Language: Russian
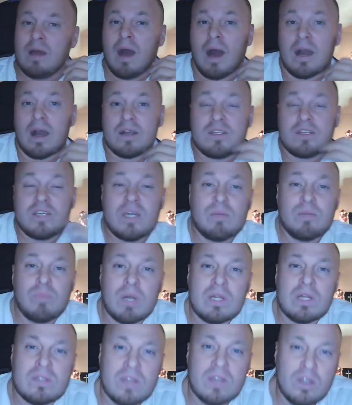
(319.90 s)
А где
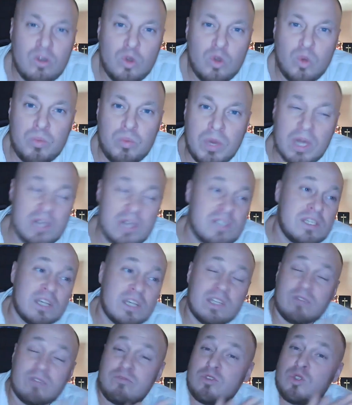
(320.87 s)
братолюбие, если
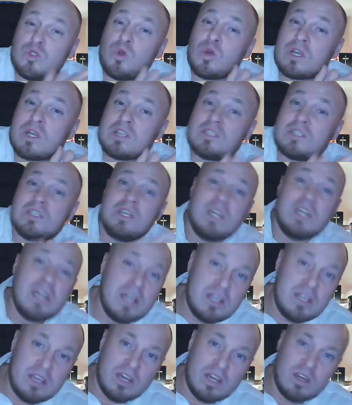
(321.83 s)
это все
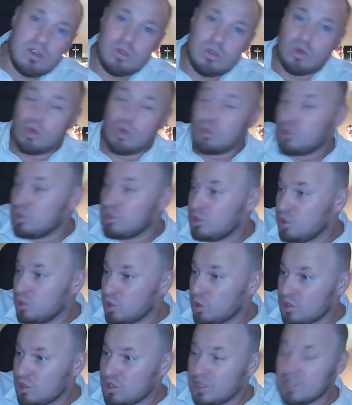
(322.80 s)
разделение идет,
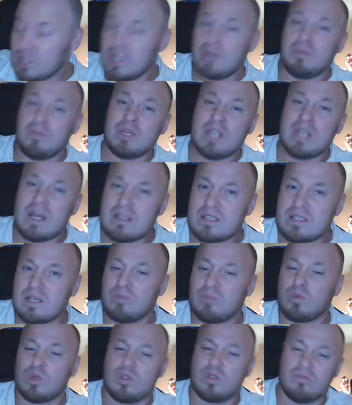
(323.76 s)
идет деноминация
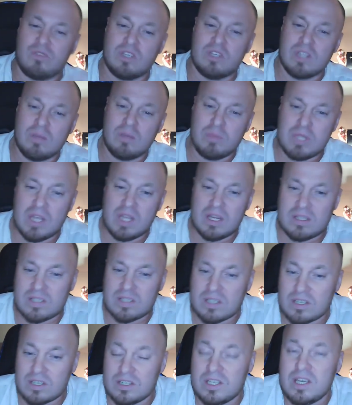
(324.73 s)
против
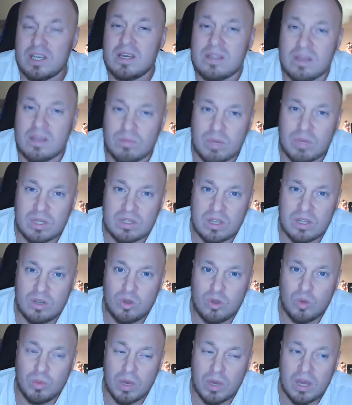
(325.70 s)
деноминации, где это
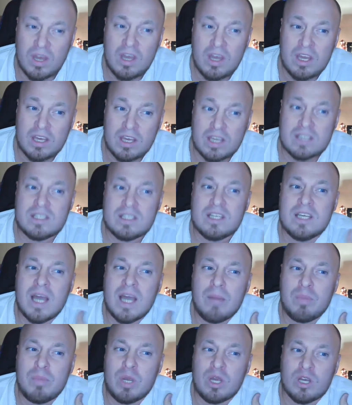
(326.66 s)
братолюбие? Если
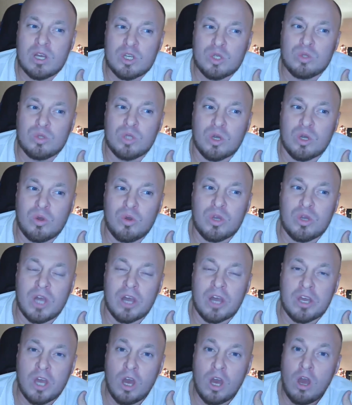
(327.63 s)
я прихожу такой,
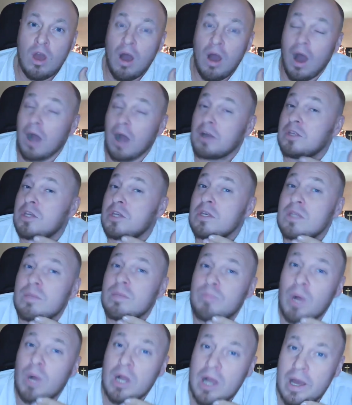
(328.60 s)
как я, а где ты
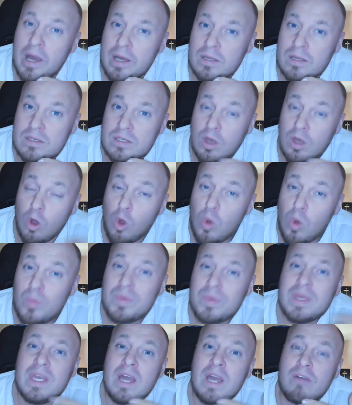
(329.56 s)
покаялся? У
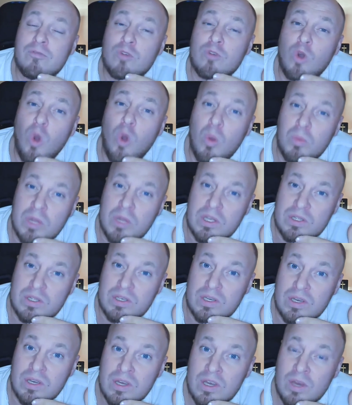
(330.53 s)
меня в
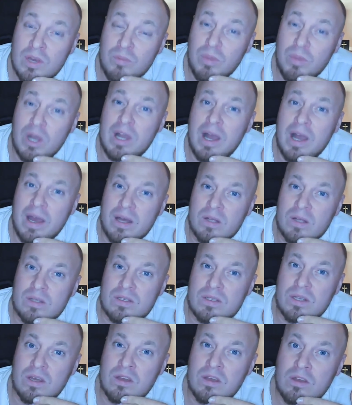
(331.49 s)
комнате
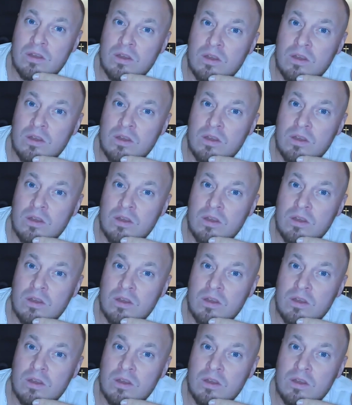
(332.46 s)
покаялся.